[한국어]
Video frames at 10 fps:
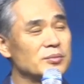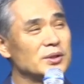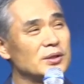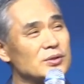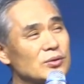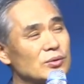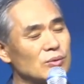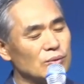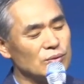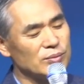일해서
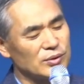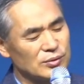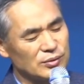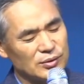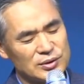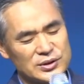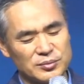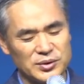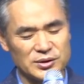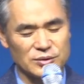돈도 벌고
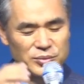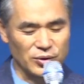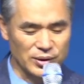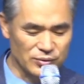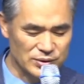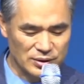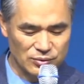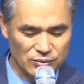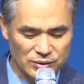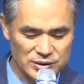열심히 일해서 명예도
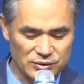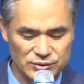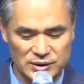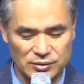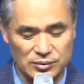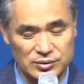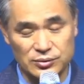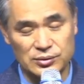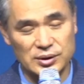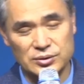쌓고 권세도 쌓고
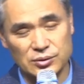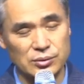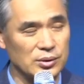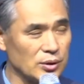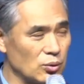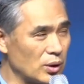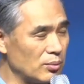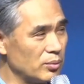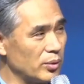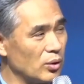그러고 나서 이렇게
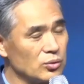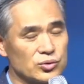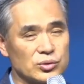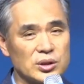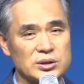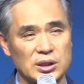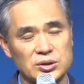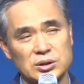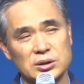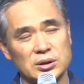돌아보면 어느 순간
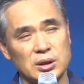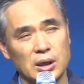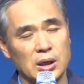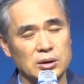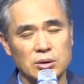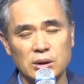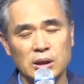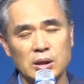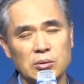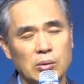자식들이 다
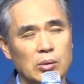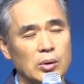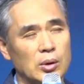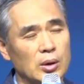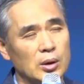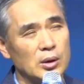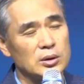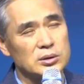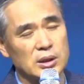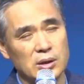떠나가고
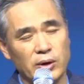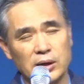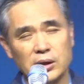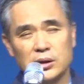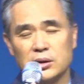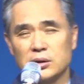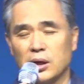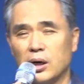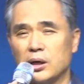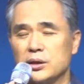관계들이
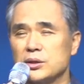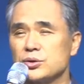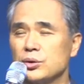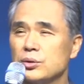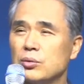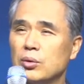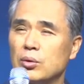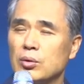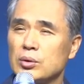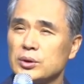다 깨져
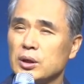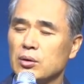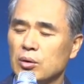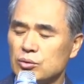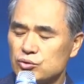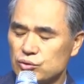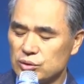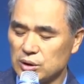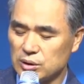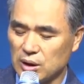있고 그냥 어느
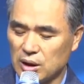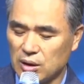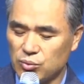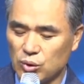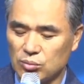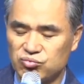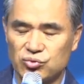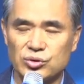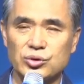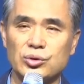순간 다 뭔가
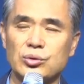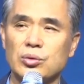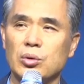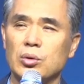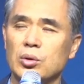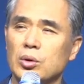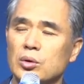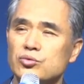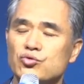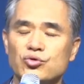무너져 있고
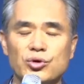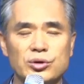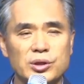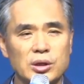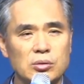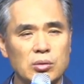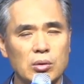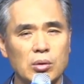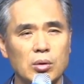균열돼 있고